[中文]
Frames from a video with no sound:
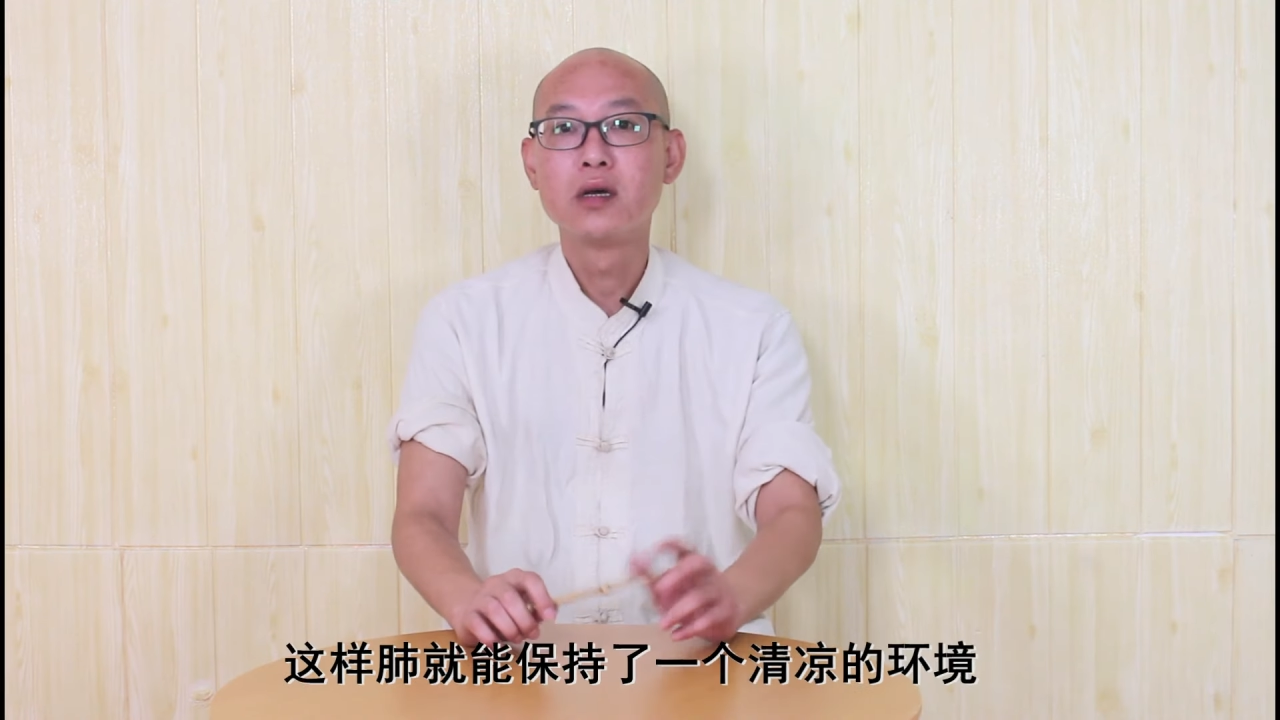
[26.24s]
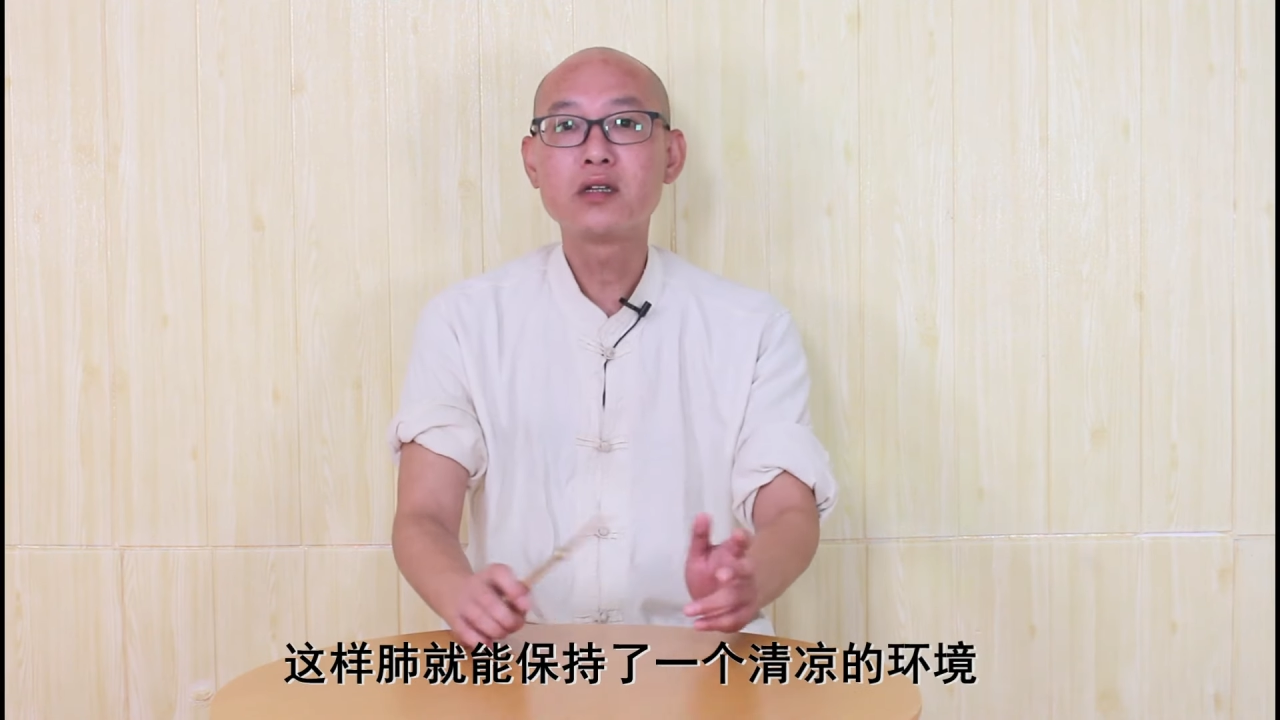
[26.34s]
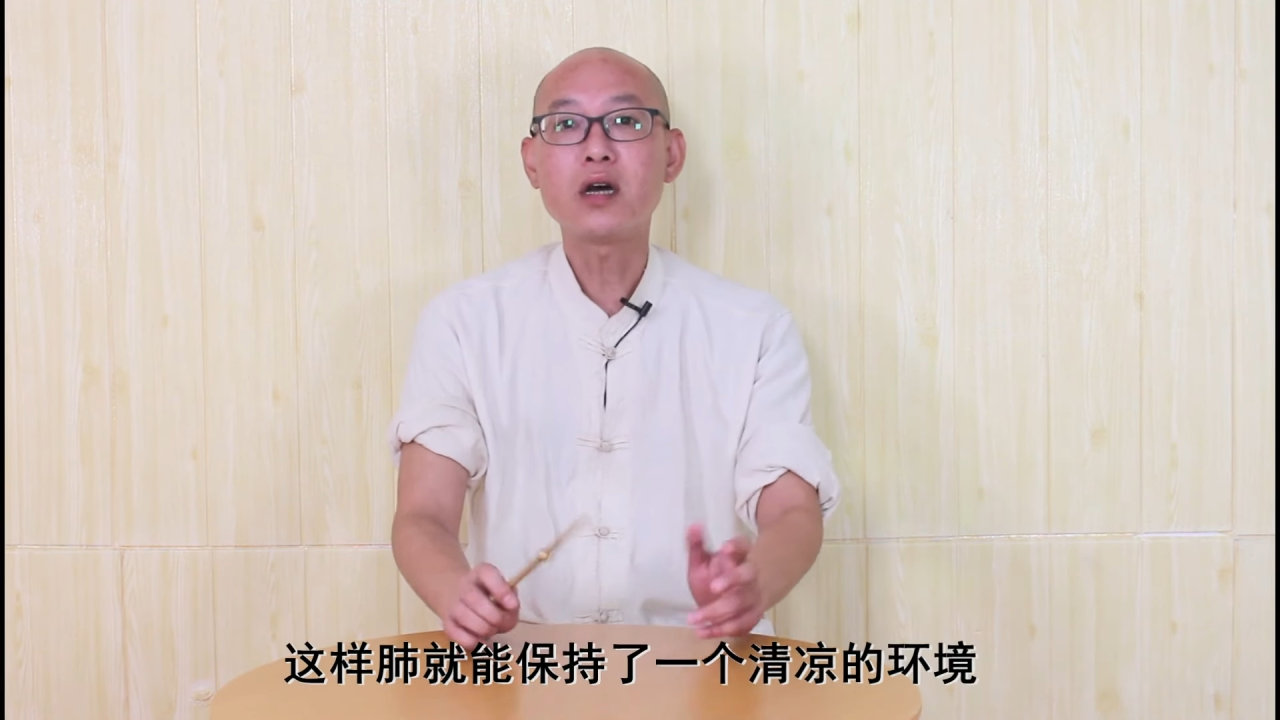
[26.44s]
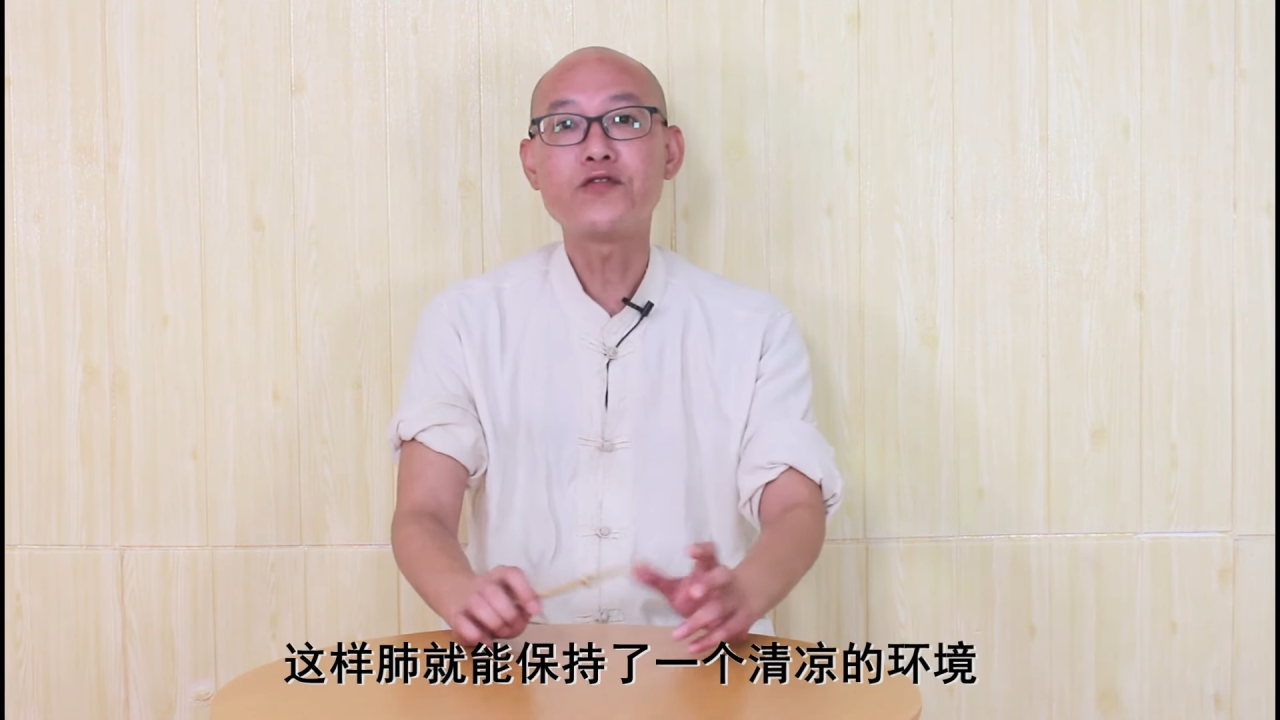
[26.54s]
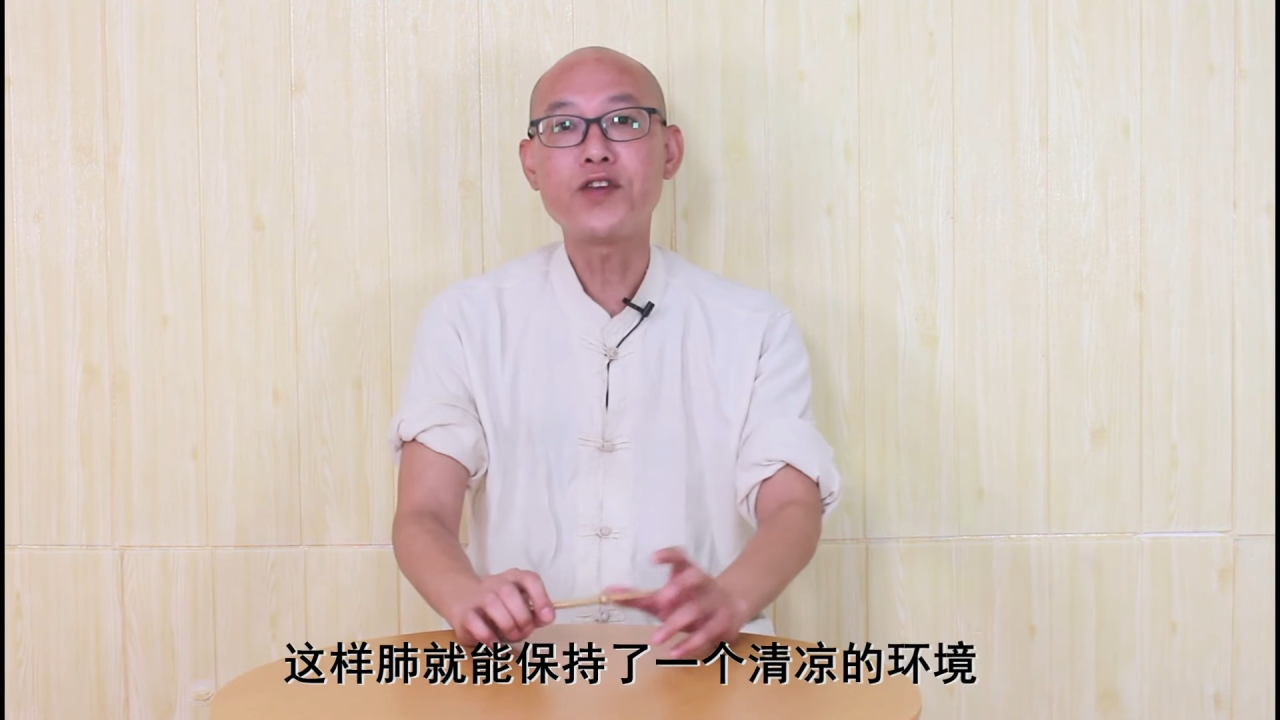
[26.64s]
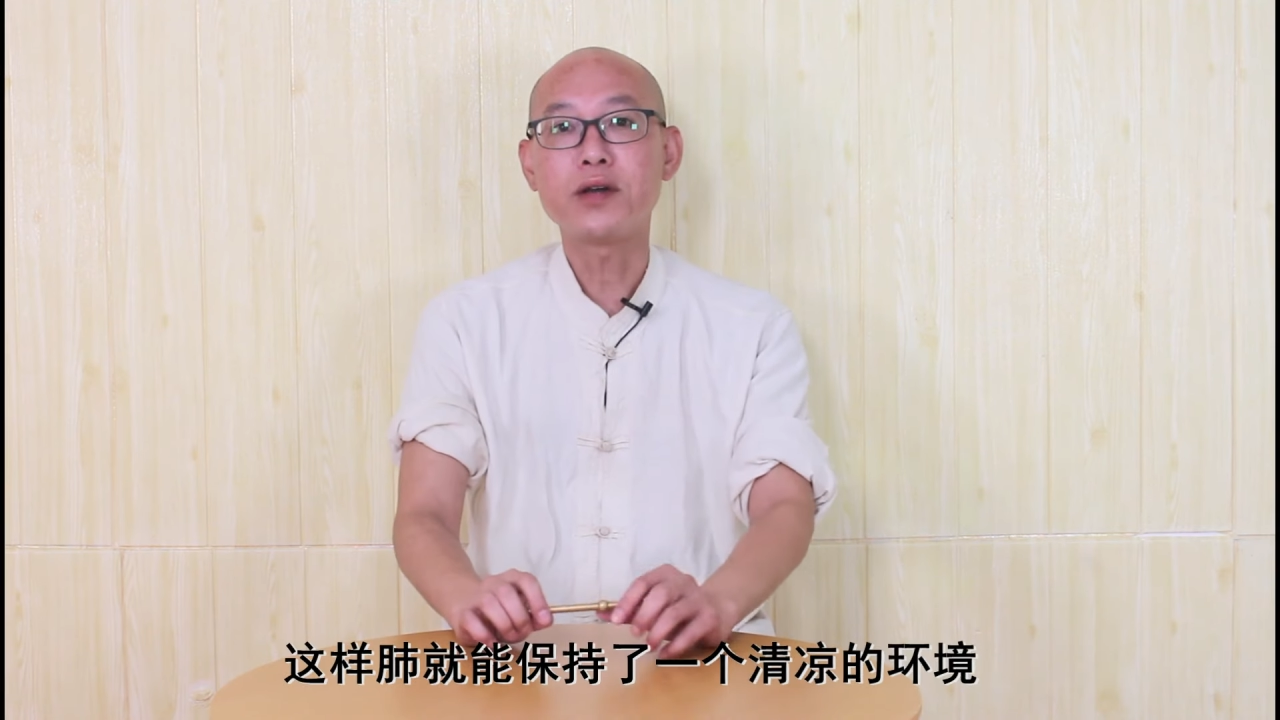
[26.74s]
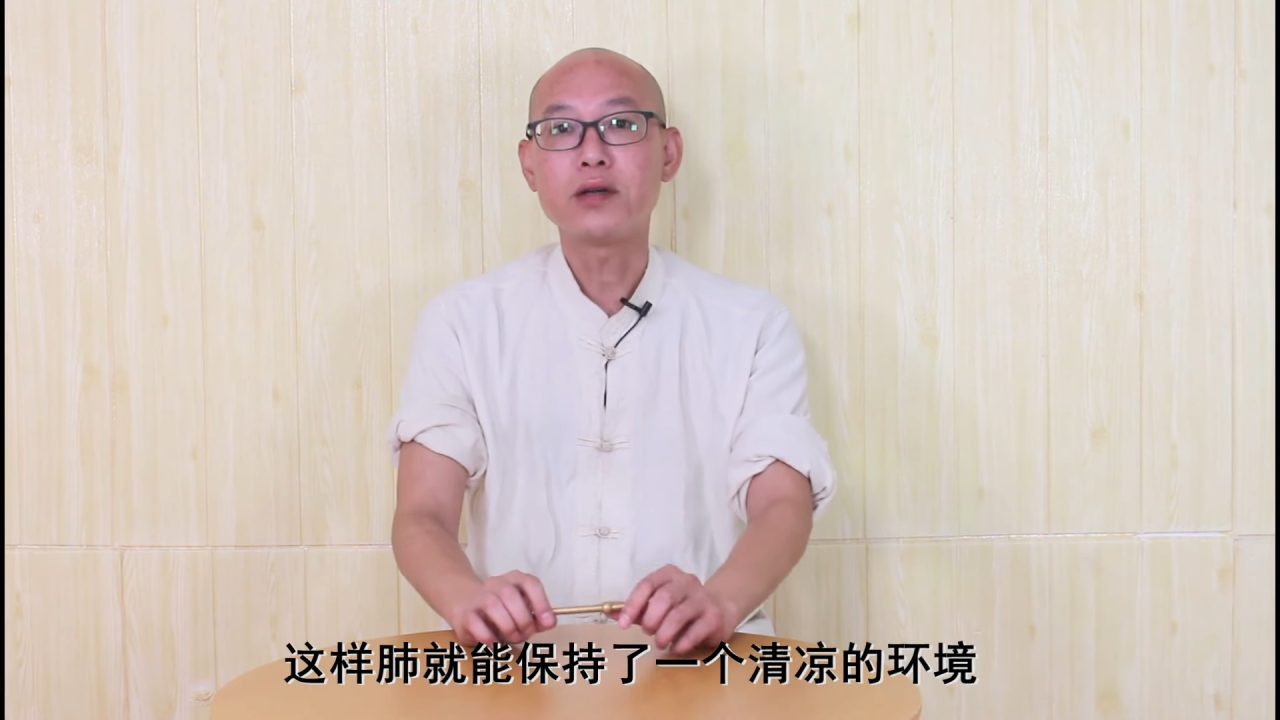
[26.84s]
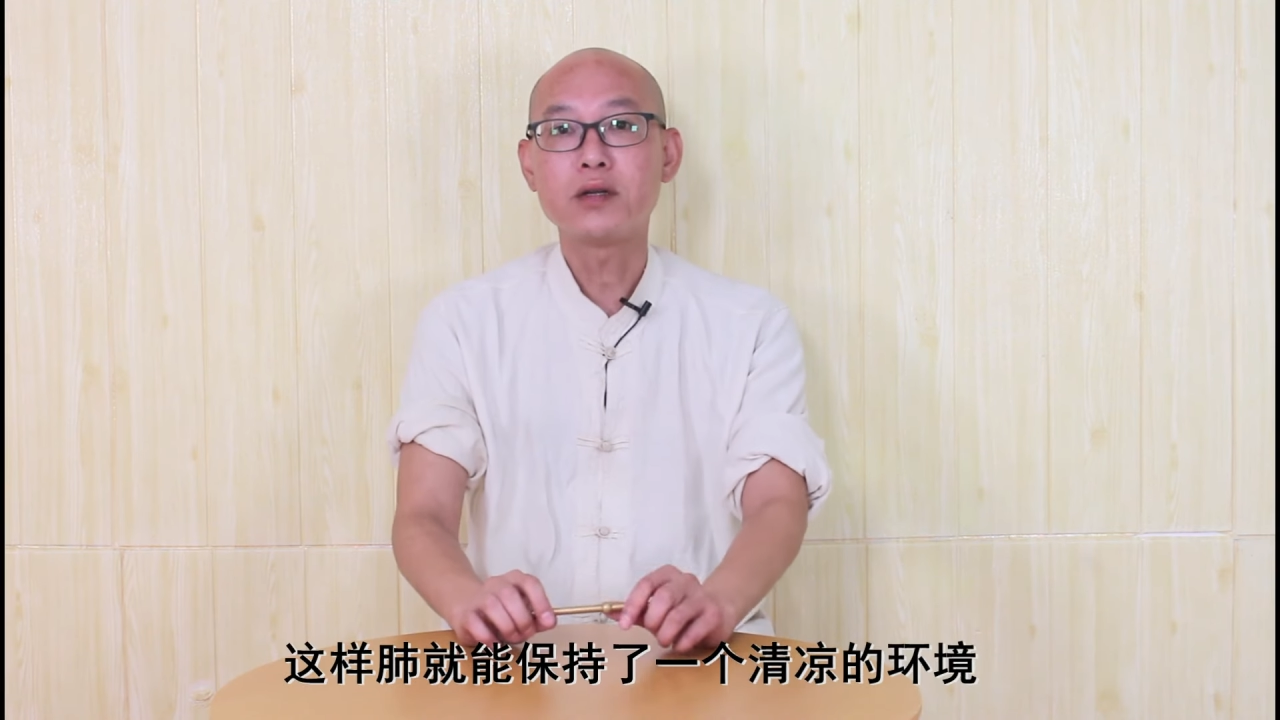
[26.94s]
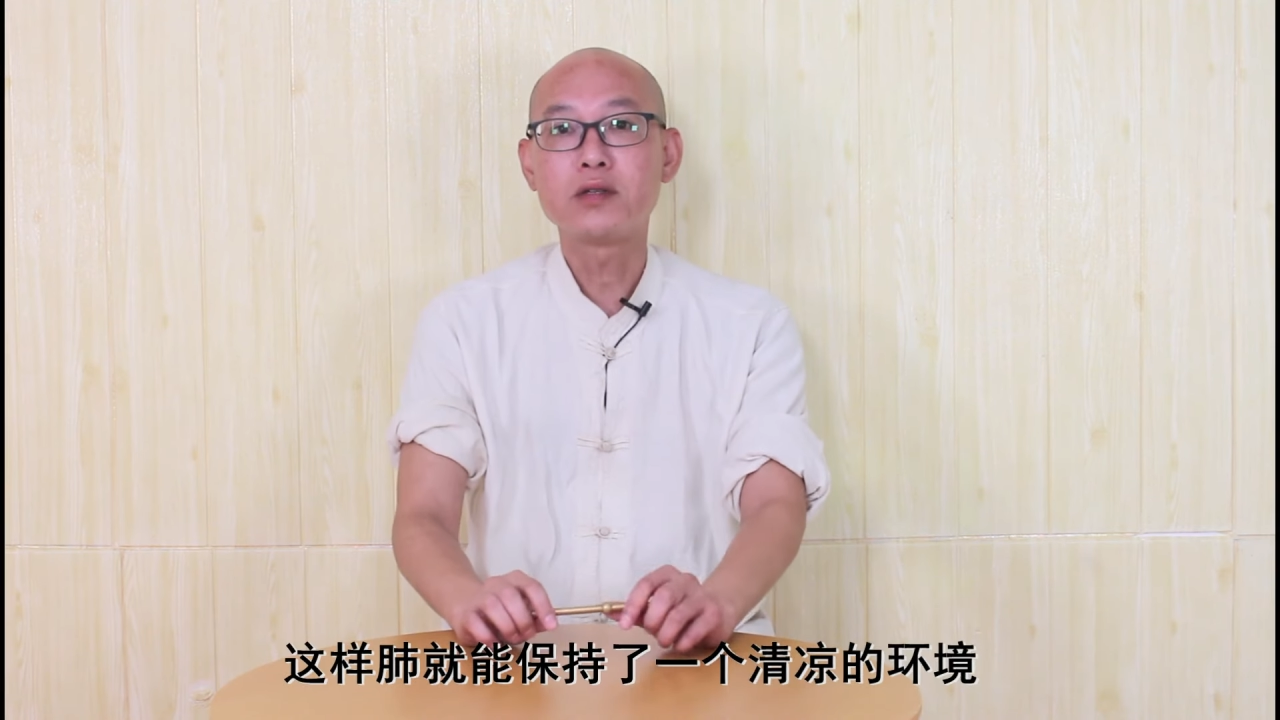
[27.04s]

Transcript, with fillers: 这样肺